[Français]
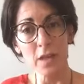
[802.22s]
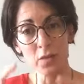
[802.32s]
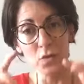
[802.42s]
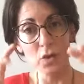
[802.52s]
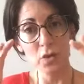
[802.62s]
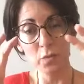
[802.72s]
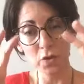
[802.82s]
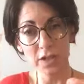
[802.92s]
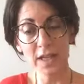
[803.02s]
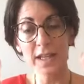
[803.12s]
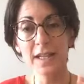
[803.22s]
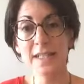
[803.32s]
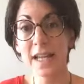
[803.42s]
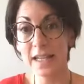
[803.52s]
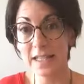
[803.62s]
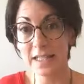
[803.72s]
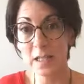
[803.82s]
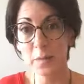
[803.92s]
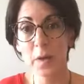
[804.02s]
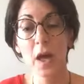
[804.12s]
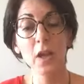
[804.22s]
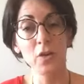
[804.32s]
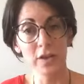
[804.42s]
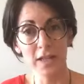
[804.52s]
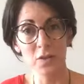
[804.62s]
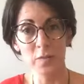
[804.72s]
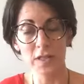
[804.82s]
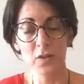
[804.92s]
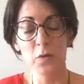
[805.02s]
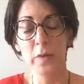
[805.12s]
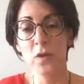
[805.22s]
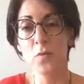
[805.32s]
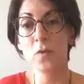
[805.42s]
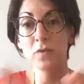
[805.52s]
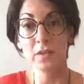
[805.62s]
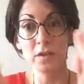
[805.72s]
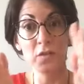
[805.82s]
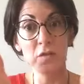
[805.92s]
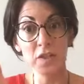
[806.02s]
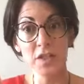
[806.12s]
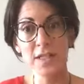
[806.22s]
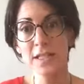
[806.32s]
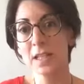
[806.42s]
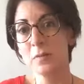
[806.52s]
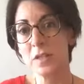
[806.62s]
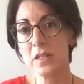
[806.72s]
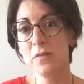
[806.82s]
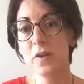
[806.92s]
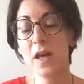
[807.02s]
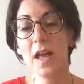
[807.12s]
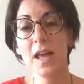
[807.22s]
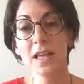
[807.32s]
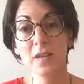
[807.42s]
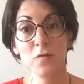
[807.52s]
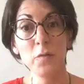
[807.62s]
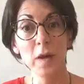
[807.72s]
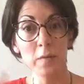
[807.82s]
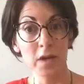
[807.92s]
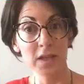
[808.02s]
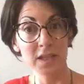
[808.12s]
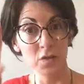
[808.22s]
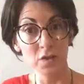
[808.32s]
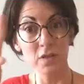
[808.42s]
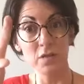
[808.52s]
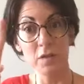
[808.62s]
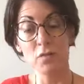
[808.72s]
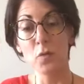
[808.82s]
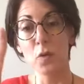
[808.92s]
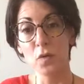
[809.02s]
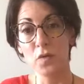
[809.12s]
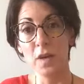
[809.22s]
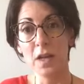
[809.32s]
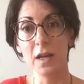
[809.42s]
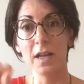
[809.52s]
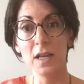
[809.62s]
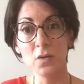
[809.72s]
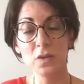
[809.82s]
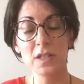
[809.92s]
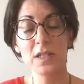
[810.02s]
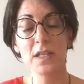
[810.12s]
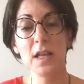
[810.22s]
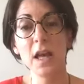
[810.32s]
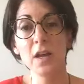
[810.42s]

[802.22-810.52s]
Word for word: Donc euh, pour chacun des archétypes, dans le cadre de mes accompagnements, vous avez une fiche descriptive qui vous permet d'identifier vos profils et aussi